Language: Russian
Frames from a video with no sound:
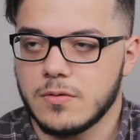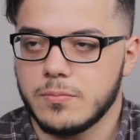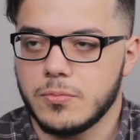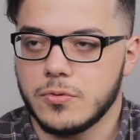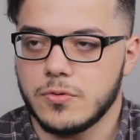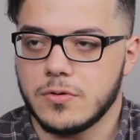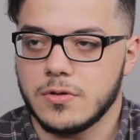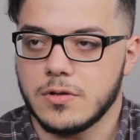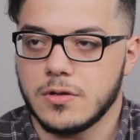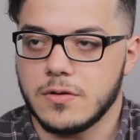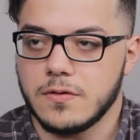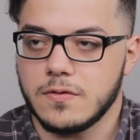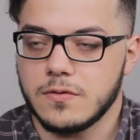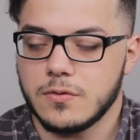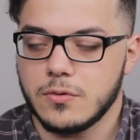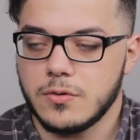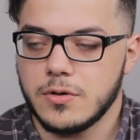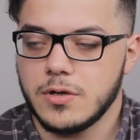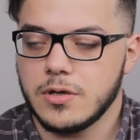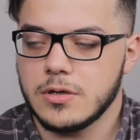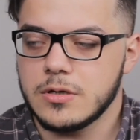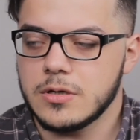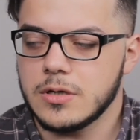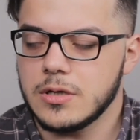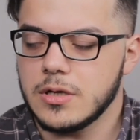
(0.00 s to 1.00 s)
запутанная
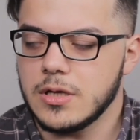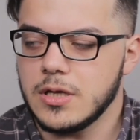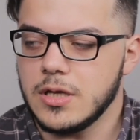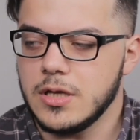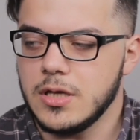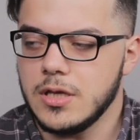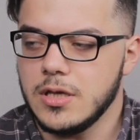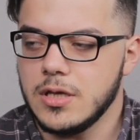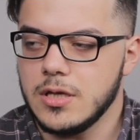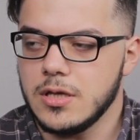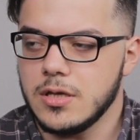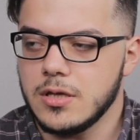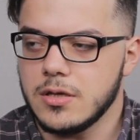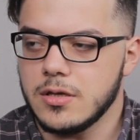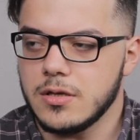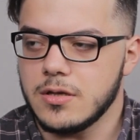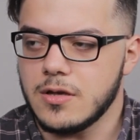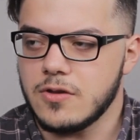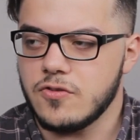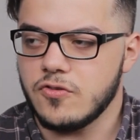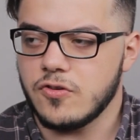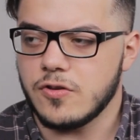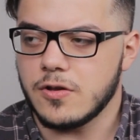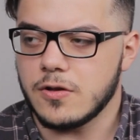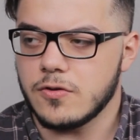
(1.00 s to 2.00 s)
история, и
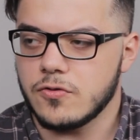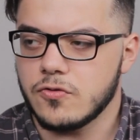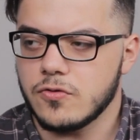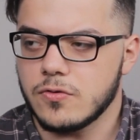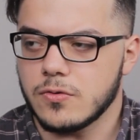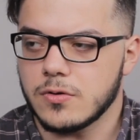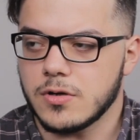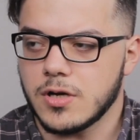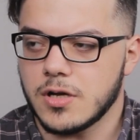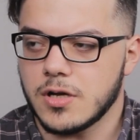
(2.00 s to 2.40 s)
я считаю, что